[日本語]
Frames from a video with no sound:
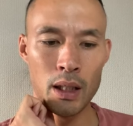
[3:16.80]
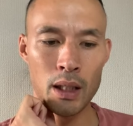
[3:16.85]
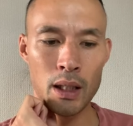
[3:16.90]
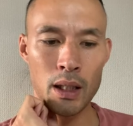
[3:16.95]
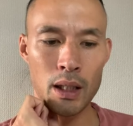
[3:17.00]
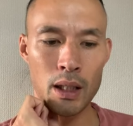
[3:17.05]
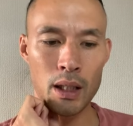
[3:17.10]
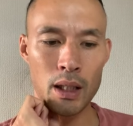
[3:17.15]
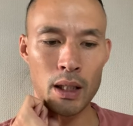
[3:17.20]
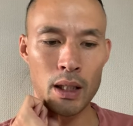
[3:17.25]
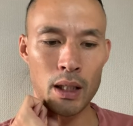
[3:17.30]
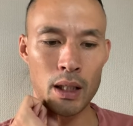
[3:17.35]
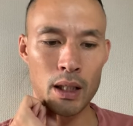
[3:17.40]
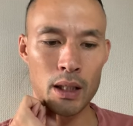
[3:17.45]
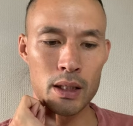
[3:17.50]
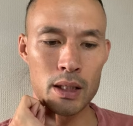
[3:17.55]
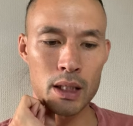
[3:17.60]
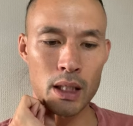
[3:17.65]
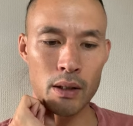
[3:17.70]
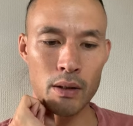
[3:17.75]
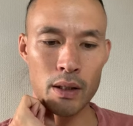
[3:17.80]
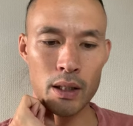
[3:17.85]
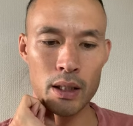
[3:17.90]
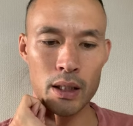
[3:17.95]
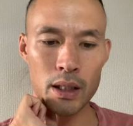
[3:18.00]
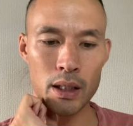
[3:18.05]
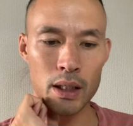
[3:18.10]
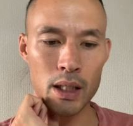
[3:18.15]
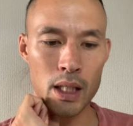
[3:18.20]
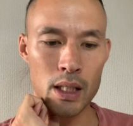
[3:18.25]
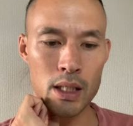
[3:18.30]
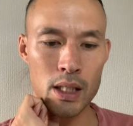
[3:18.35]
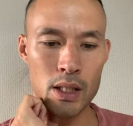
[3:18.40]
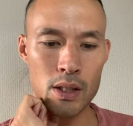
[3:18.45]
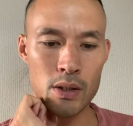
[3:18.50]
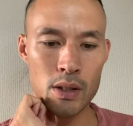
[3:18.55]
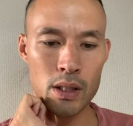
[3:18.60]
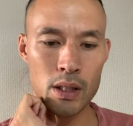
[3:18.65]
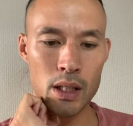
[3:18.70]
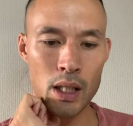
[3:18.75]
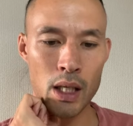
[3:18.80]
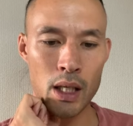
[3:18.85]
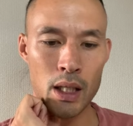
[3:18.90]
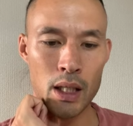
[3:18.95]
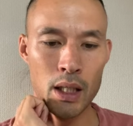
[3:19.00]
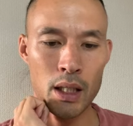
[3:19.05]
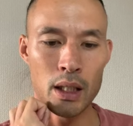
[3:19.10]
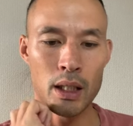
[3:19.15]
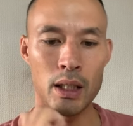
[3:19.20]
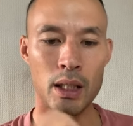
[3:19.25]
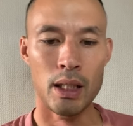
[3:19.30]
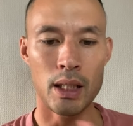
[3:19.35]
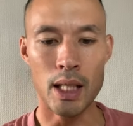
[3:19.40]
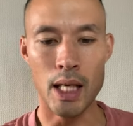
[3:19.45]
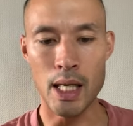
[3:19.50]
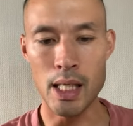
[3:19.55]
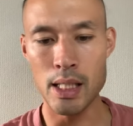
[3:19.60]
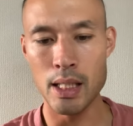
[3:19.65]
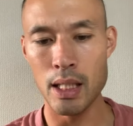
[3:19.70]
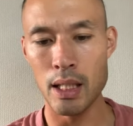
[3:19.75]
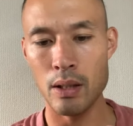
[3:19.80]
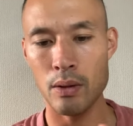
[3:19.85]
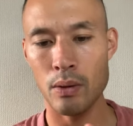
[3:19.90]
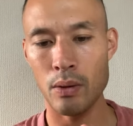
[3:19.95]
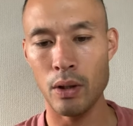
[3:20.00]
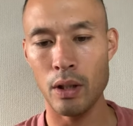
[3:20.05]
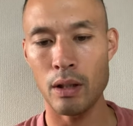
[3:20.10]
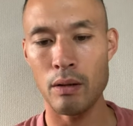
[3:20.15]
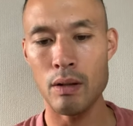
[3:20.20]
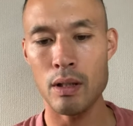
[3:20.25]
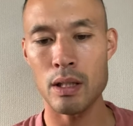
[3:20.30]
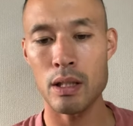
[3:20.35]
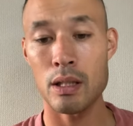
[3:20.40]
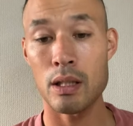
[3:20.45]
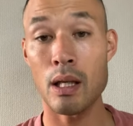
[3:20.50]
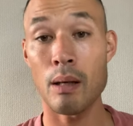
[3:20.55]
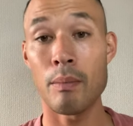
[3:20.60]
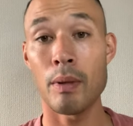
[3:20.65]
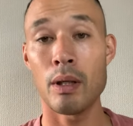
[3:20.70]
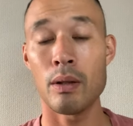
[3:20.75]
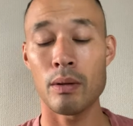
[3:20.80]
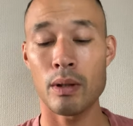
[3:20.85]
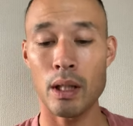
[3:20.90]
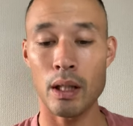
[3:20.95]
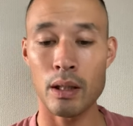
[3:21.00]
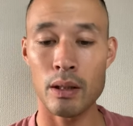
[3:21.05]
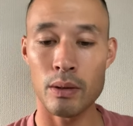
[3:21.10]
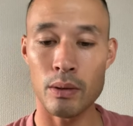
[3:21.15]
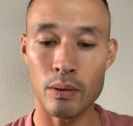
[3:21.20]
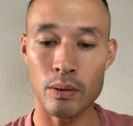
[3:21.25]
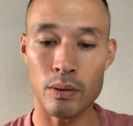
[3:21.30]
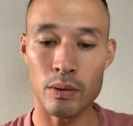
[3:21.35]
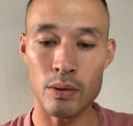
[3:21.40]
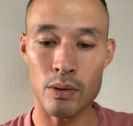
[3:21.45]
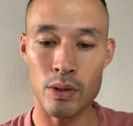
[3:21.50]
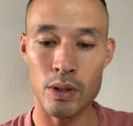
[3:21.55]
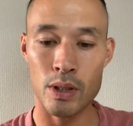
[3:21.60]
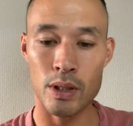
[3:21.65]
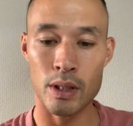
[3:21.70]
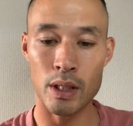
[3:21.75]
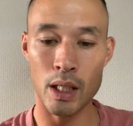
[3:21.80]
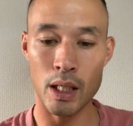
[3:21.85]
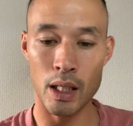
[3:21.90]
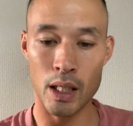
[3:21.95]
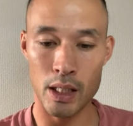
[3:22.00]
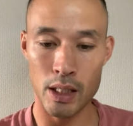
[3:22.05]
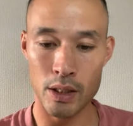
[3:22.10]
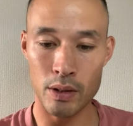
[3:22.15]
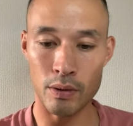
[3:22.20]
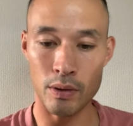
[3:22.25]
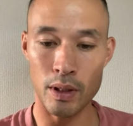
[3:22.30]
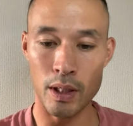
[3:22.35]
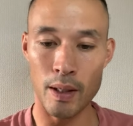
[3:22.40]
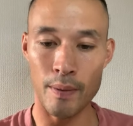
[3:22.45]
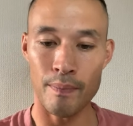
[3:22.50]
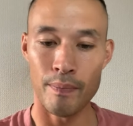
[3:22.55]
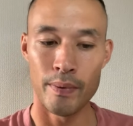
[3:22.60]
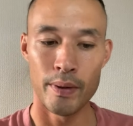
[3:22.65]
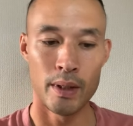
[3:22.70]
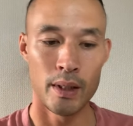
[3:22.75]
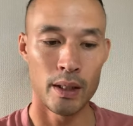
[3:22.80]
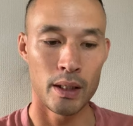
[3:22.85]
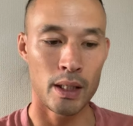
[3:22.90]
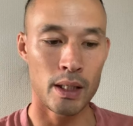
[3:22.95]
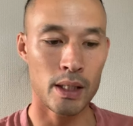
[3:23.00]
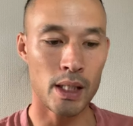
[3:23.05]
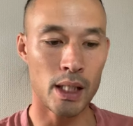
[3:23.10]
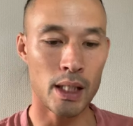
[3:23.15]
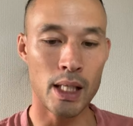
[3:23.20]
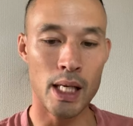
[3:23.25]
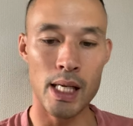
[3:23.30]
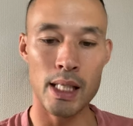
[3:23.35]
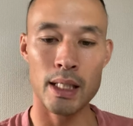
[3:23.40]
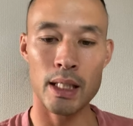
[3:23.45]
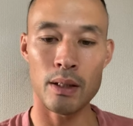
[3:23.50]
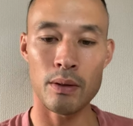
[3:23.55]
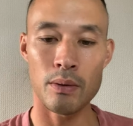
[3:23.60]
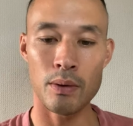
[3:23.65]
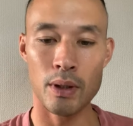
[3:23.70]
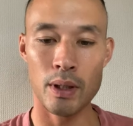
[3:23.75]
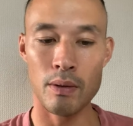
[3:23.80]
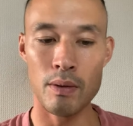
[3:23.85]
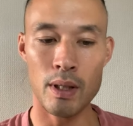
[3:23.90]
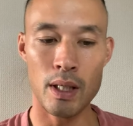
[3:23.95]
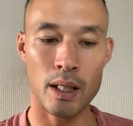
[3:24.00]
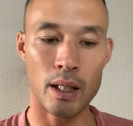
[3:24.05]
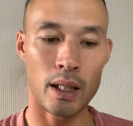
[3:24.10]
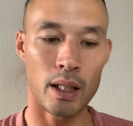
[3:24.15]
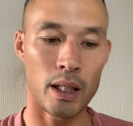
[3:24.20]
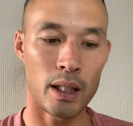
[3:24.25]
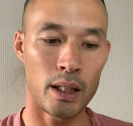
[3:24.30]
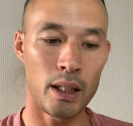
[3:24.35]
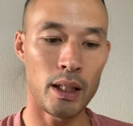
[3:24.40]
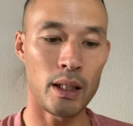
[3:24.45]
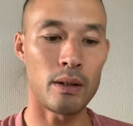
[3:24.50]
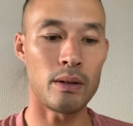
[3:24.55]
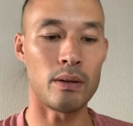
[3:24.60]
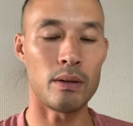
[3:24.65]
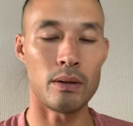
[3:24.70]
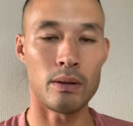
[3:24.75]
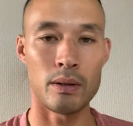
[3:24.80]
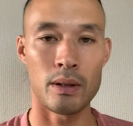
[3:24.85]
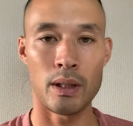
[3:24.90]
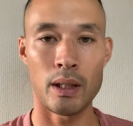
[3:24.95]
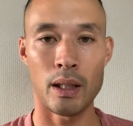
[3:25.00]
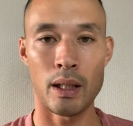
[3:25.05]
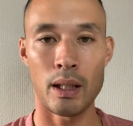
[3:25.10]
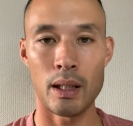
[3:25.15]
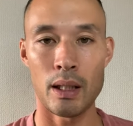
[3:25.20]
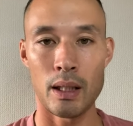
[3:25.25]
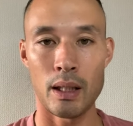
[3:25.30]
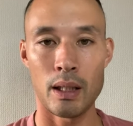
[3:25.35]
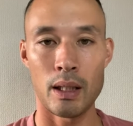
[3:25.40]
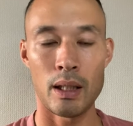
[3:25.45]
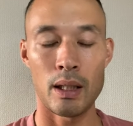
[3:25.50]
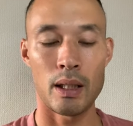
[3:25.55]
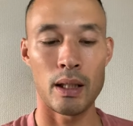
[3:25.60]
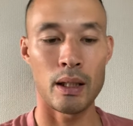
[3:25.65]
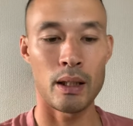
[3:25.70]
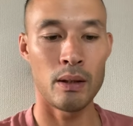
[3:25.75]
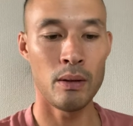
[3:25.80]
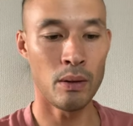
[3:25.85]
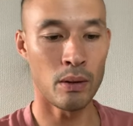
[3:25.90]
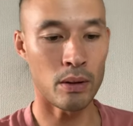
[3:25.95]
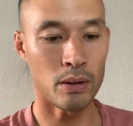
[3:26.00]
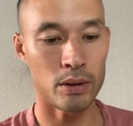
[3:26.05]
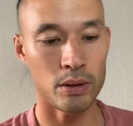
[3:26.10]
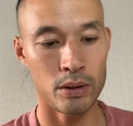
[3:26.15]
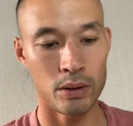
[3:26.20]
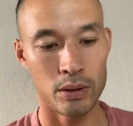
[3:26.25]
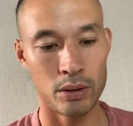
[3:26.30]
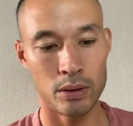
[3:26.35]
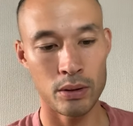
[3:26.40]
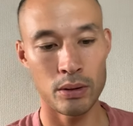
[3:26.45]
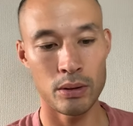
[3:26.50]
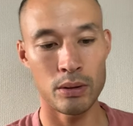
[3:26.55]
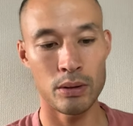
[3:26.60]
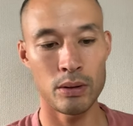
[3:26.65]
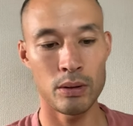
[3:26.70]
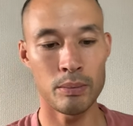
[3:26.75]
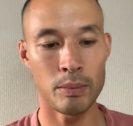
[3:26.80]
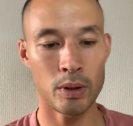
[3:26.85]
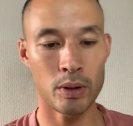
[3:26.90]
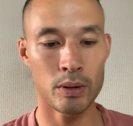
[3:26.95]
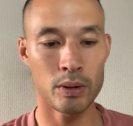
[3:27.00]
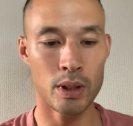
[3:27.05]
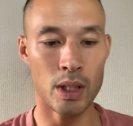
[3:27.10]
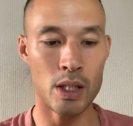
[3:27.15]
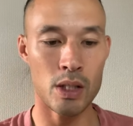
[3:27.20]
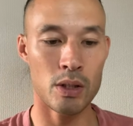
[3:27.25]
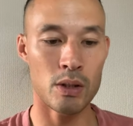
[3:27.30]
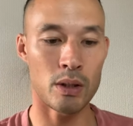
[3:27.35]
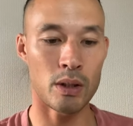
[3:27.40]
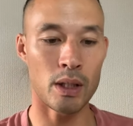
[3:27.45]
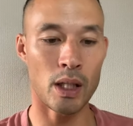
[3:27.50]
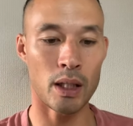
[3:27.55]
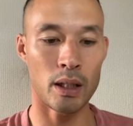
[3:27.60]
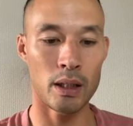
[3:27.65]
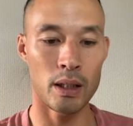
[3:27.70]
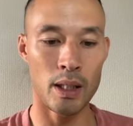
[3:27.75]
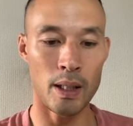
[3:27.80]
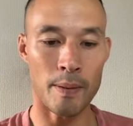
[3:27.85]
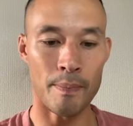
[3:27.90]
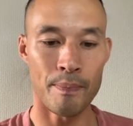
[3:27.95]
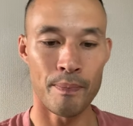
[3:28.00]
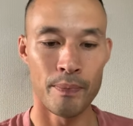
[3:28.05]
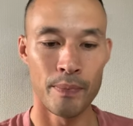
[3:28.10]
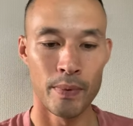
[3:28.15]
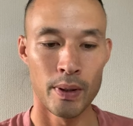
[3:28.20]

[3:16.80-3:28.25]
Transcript: えー、使われてきた選手ですね。2回生の時にはスタメンを獲得したらしくて、で3回生の時は、えー、リーグ、えー、の注目選手になって、